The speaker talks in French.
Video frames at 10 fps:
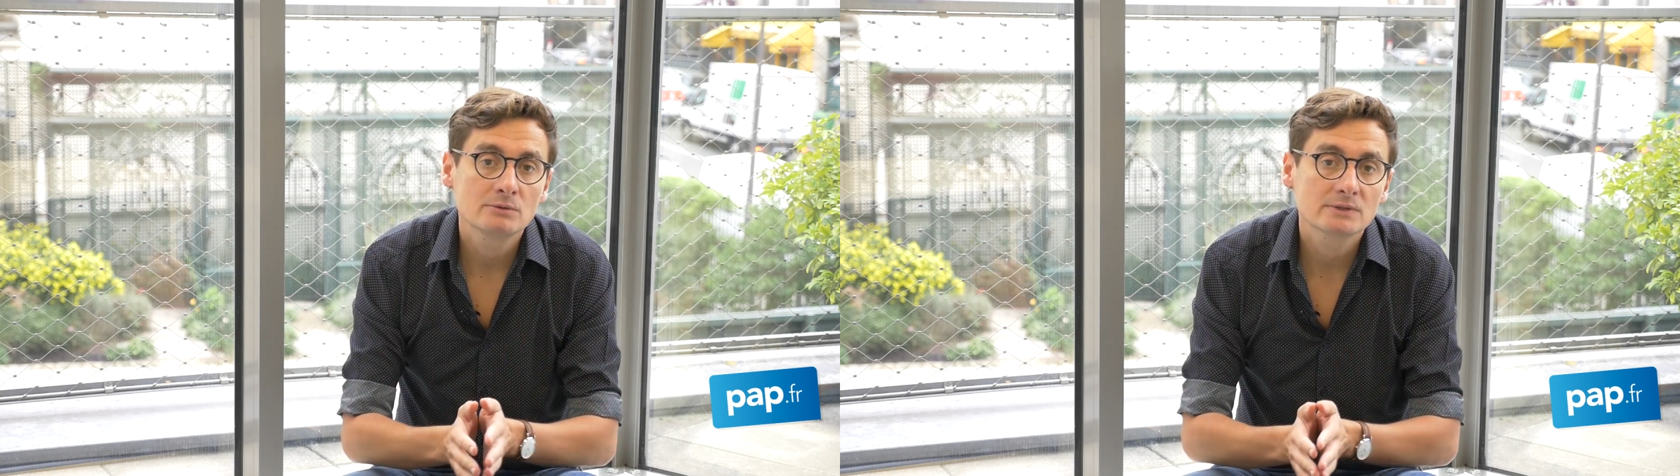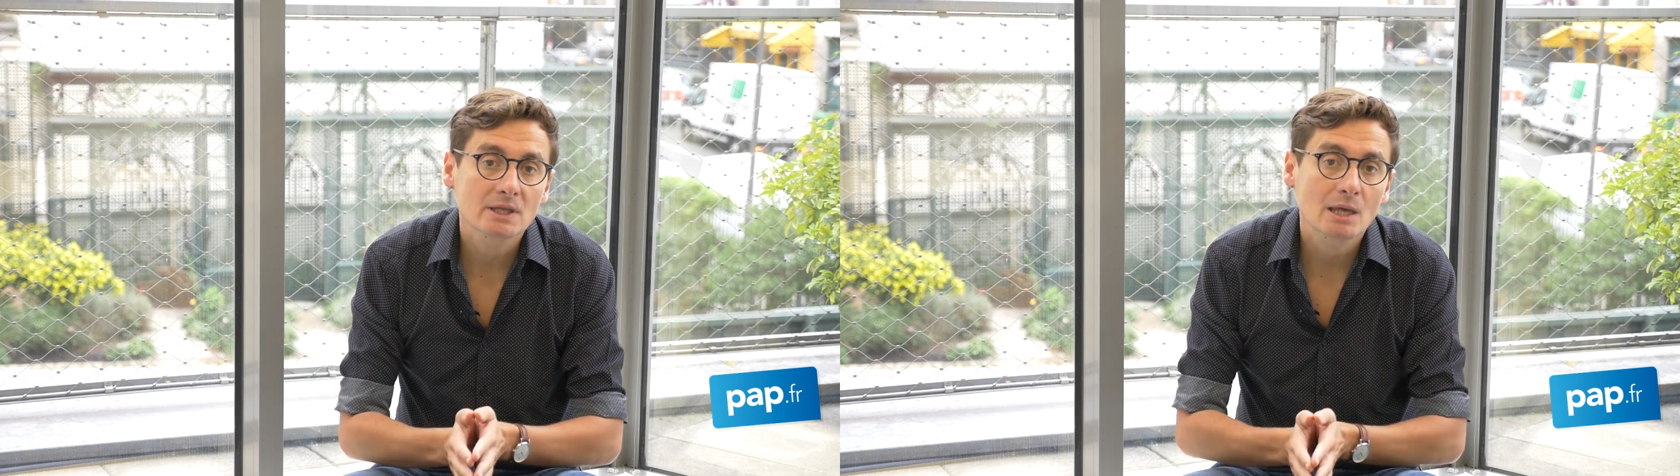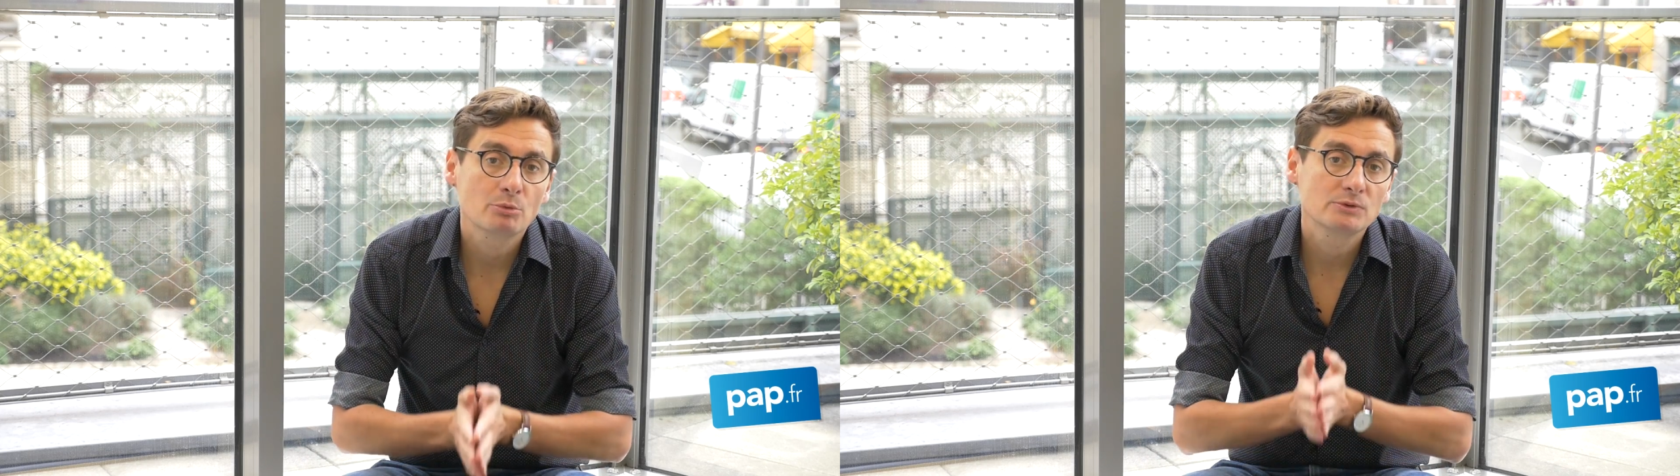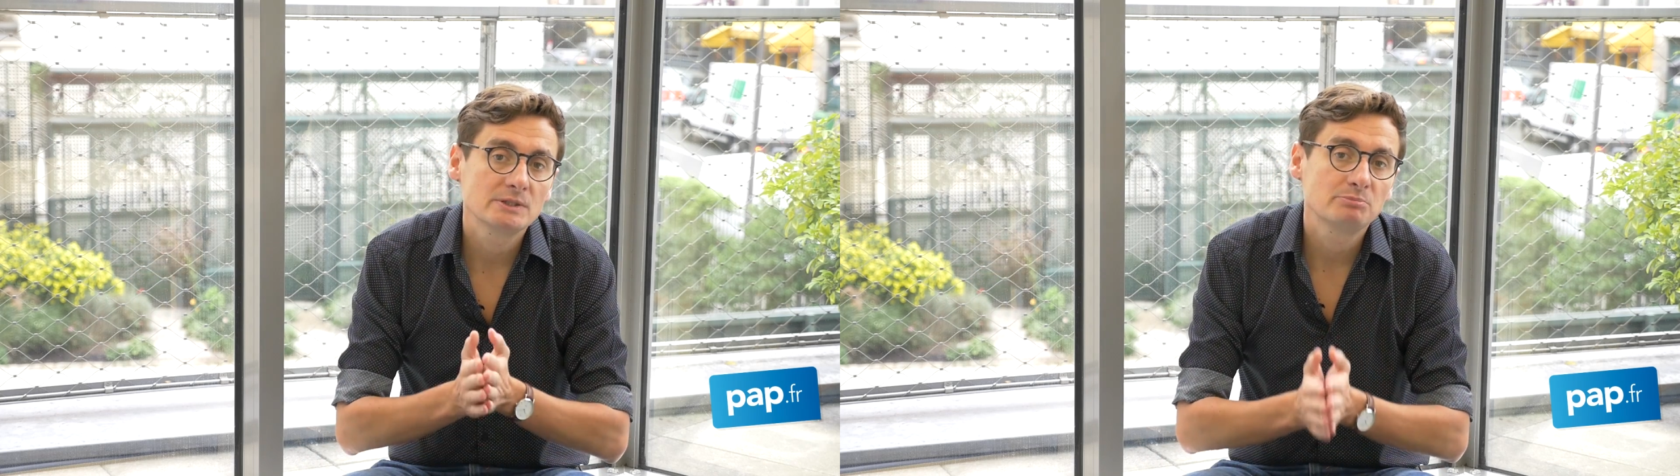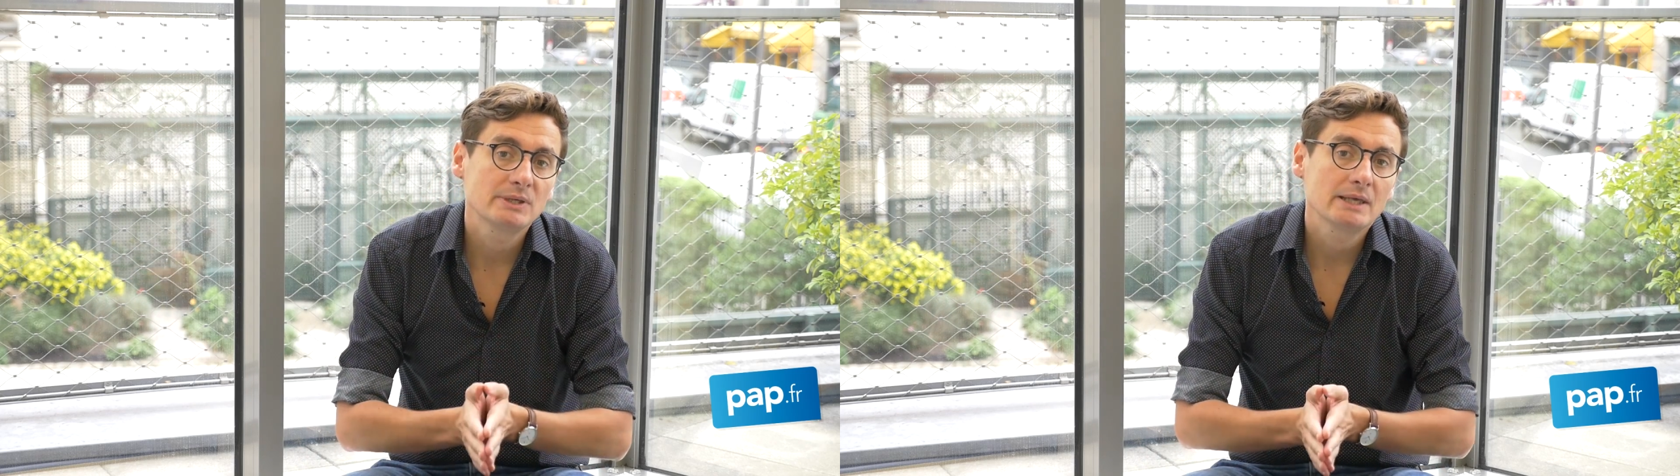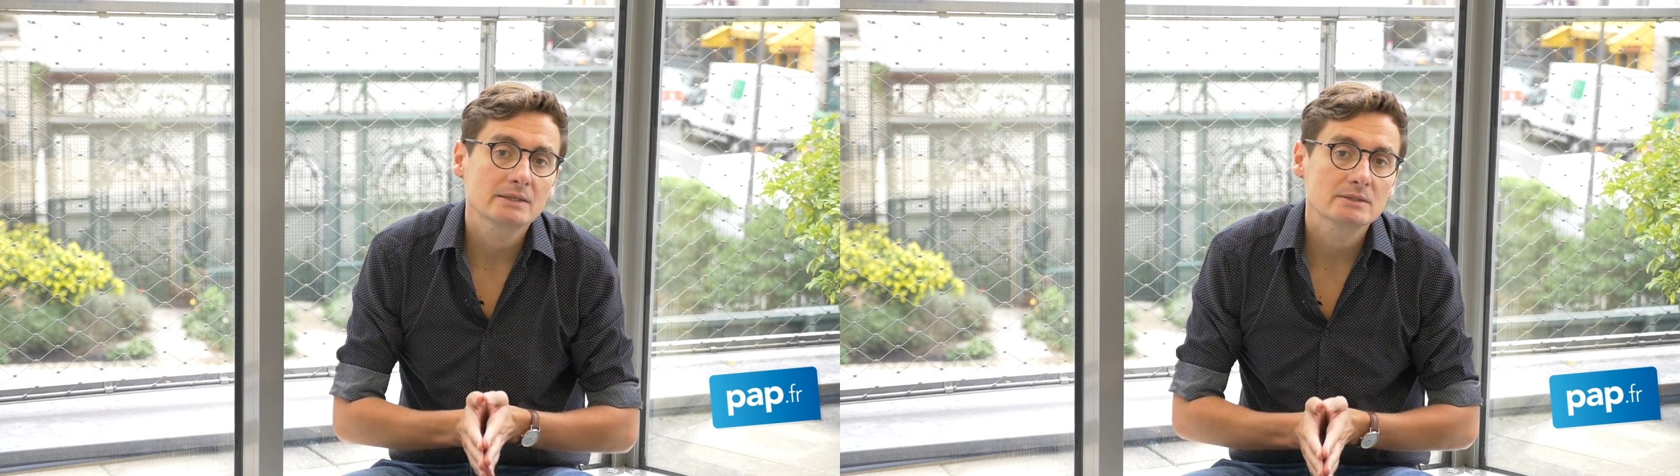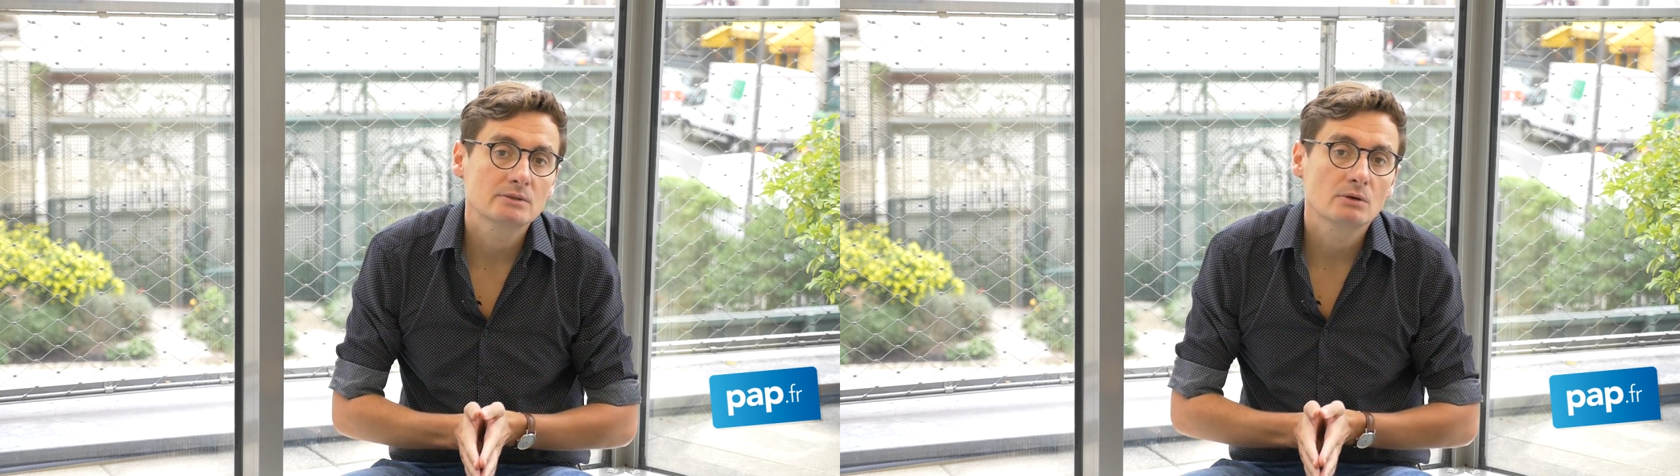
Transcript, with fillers: une très petite pièce